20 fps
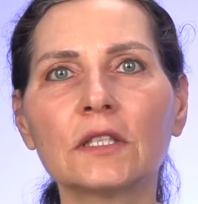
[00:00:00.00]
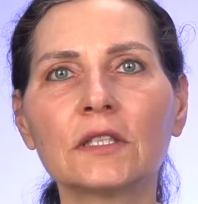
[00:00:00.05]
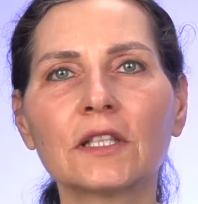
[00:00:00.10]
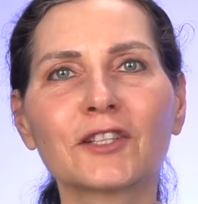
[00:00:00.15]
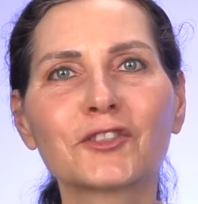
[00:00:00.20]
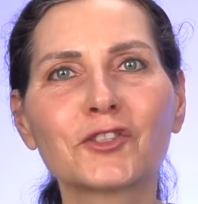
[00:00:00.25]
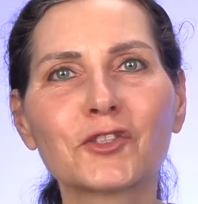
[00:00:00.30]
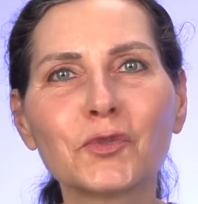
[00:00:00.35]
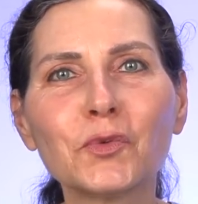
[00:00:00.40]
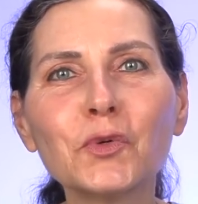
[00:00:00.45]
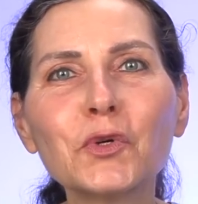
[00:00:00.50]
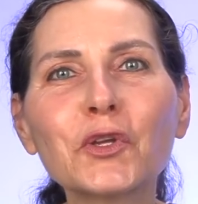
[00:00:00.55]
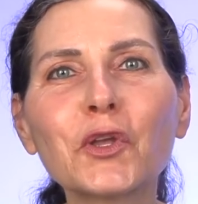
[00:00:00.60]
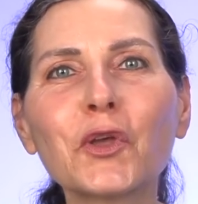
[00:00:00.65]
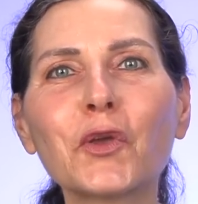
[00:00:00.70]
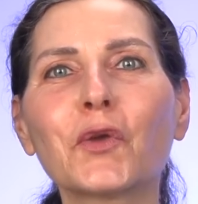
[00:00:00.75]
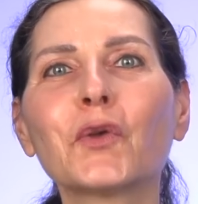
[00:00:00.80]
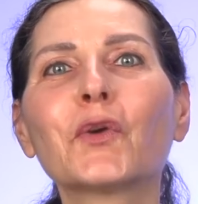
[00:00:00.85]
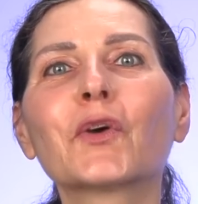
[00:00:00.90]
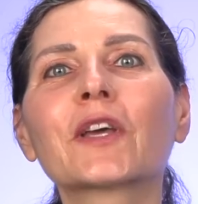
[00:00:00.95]

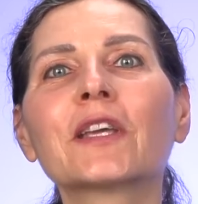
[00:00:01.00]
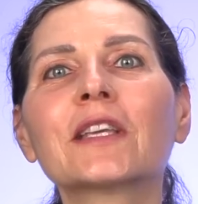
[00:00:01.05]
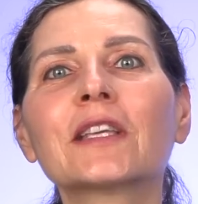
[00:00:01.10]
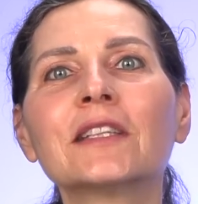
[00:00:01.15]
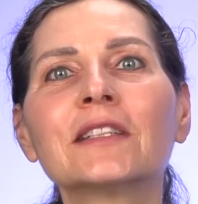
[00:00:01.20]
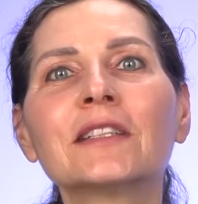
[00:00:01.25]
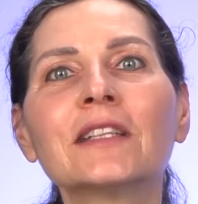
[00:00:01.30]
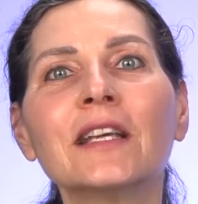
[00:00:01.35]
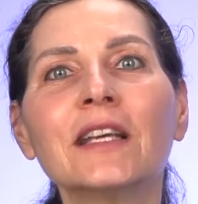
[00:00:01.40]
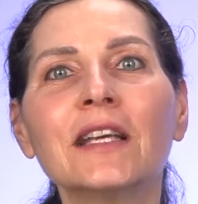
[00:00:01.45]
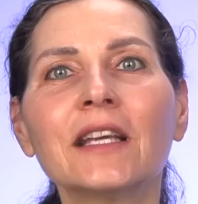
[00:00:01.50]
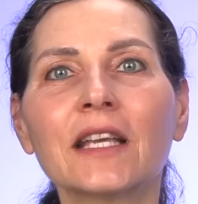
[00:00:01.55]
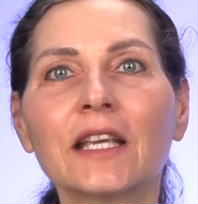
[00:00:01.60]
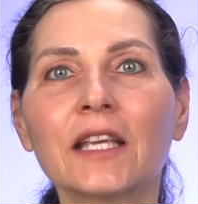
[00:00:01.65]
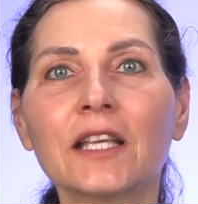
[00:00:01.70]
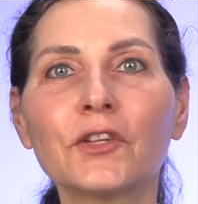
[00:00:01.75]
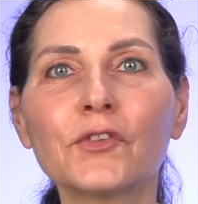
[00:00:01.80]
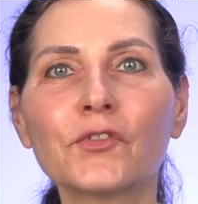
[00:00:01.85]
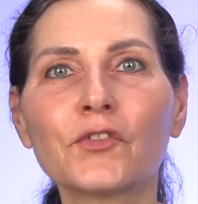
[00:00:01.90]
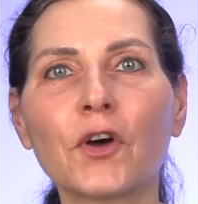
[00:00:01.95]
dazugehörigen
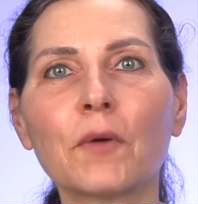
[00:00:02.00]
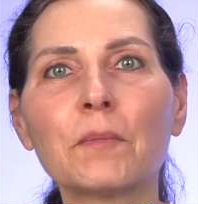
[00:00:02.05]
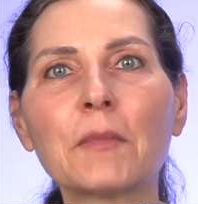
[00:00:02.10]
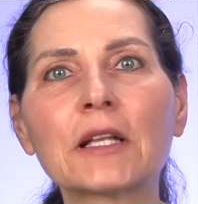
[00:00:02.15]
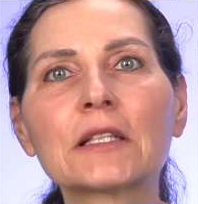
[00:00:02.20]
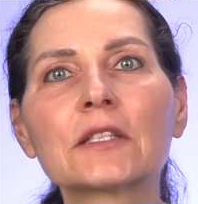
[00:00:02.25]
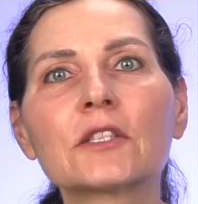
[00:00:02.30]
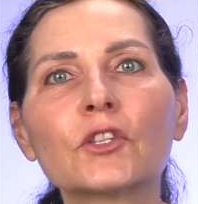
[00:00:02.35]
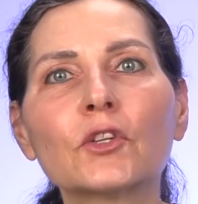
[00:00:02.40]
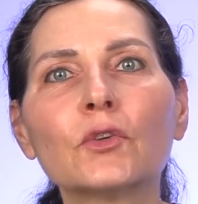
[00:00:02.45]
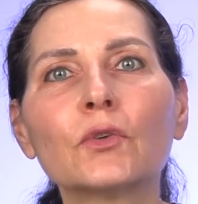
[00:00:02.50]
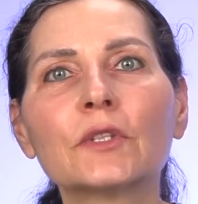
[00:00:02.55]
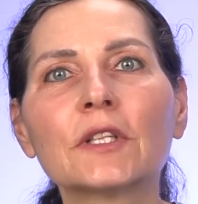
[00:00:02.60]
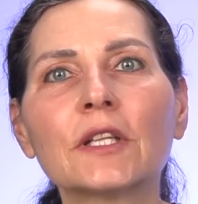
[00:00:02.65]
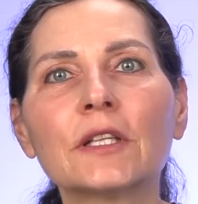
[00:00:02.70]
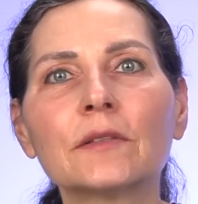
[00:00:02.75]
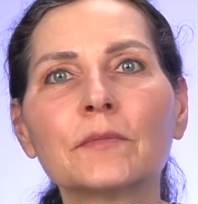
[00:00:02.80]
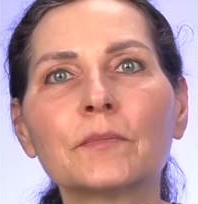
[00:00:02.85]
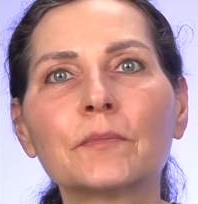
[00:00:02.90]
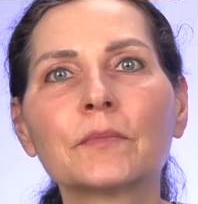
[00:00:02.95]

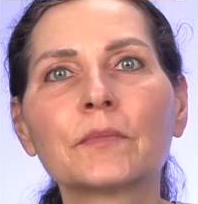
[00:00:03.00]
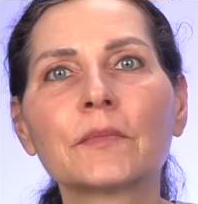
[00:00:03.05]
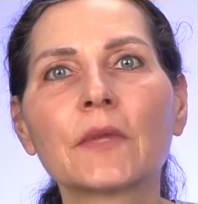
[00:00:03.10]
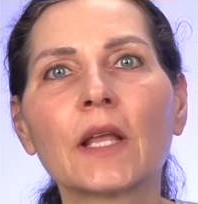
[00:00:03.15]
Informationen.